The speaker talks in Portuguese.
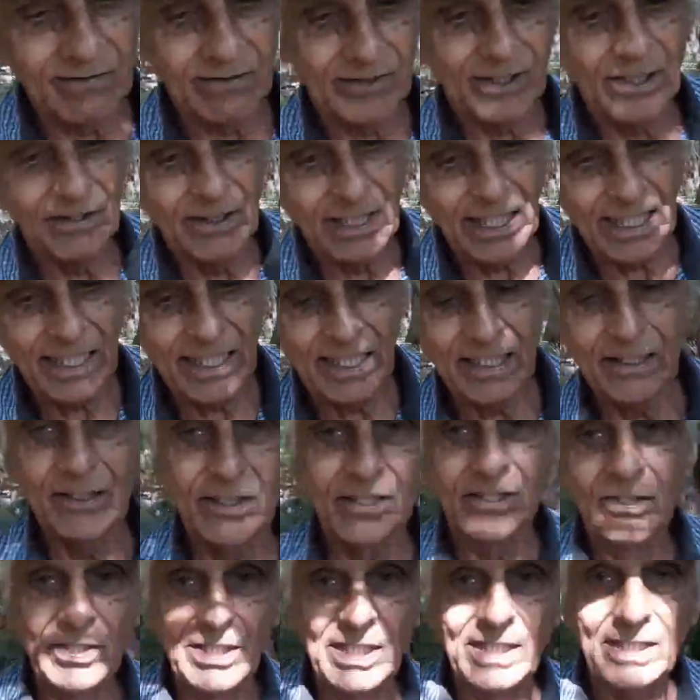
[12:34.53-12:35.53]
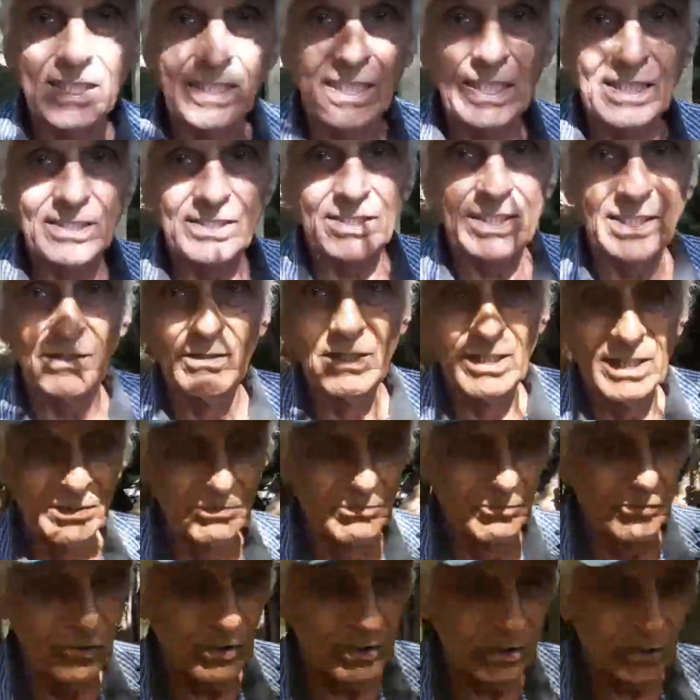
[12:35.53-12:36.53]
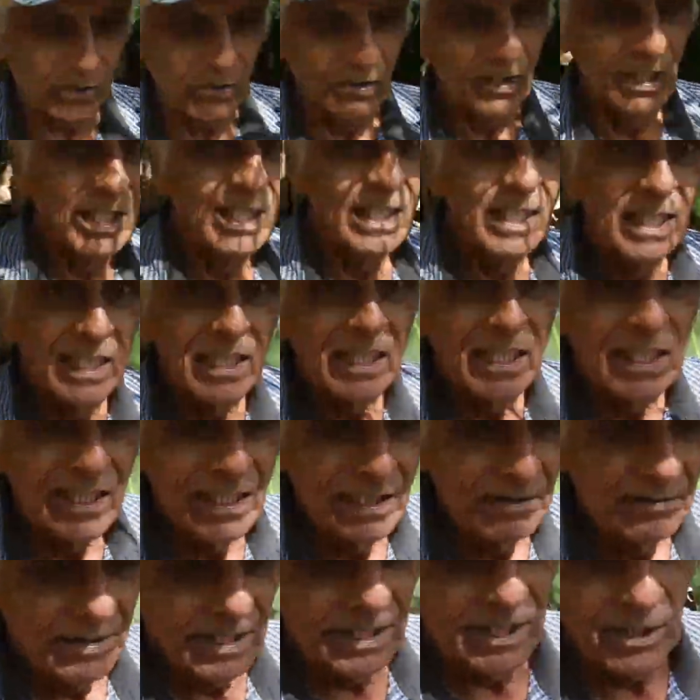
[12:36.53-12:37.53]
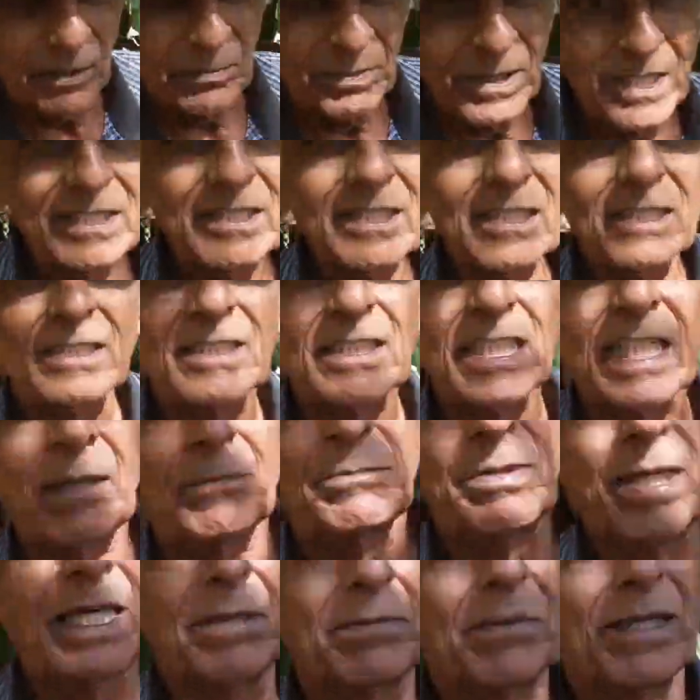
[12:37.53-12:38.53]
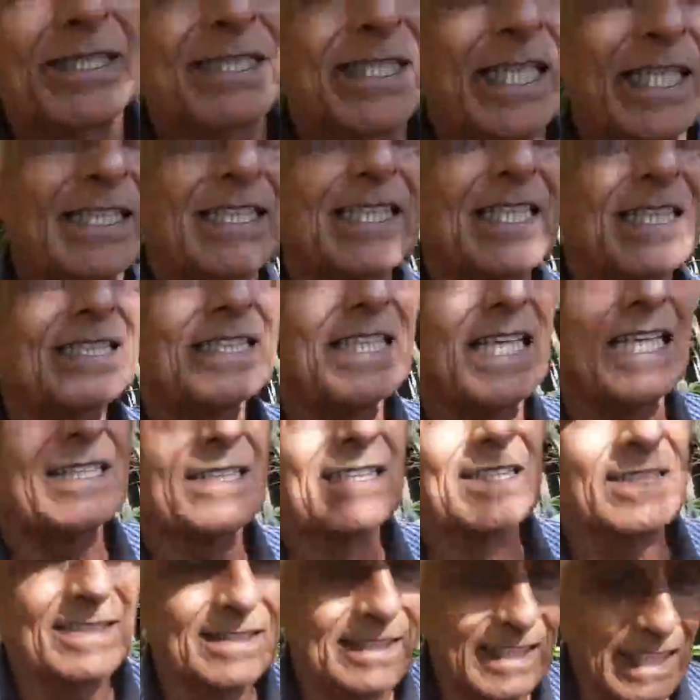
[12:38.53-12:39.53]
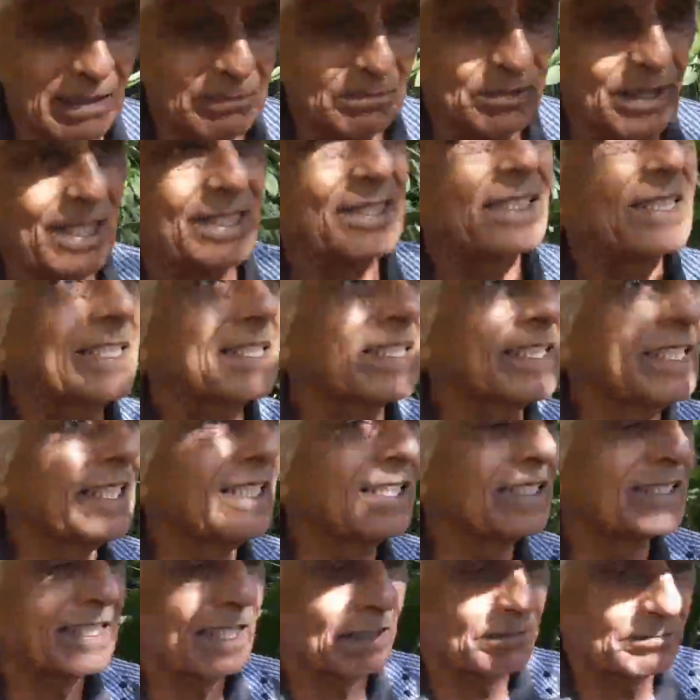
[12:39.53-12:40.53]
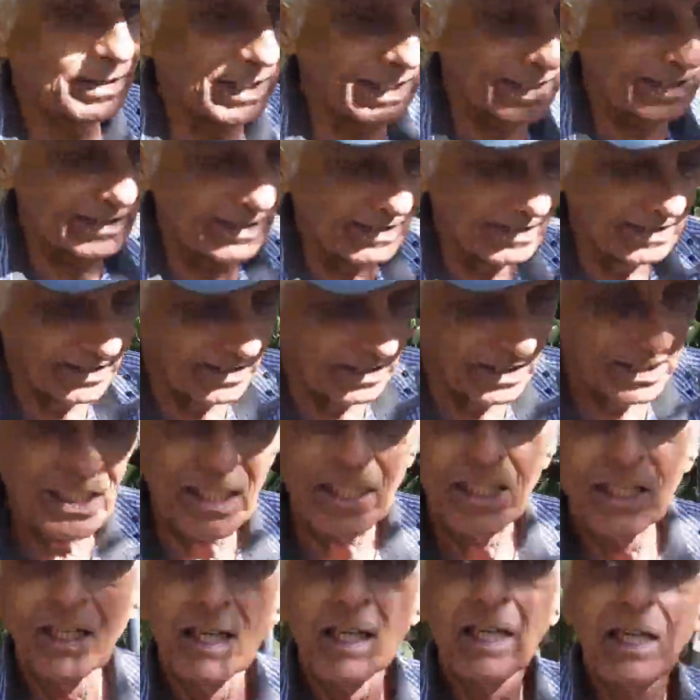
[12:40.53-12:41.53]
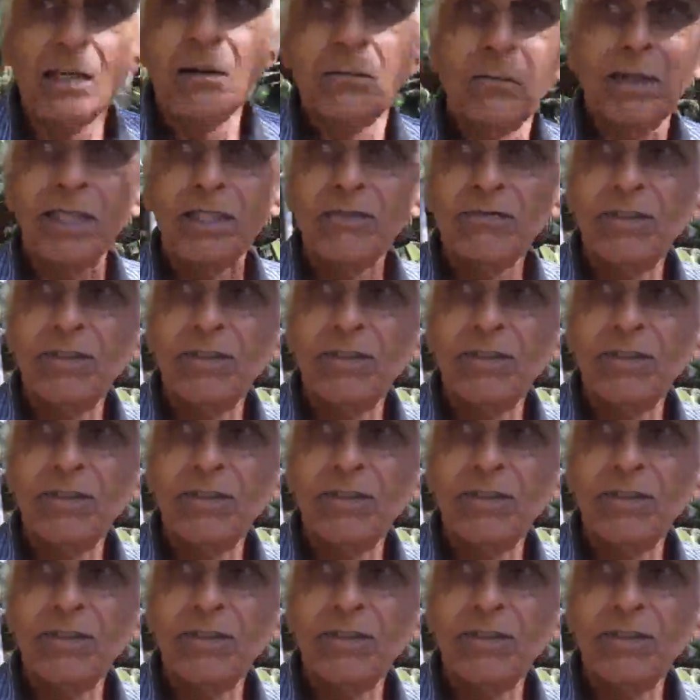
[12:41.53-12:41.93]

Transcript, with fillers: não tenho nada disso, ele cresceu ali muito e me deu bastante trabalho, mas ainda está dando trabalho, que ele está bem grande aqui. Mas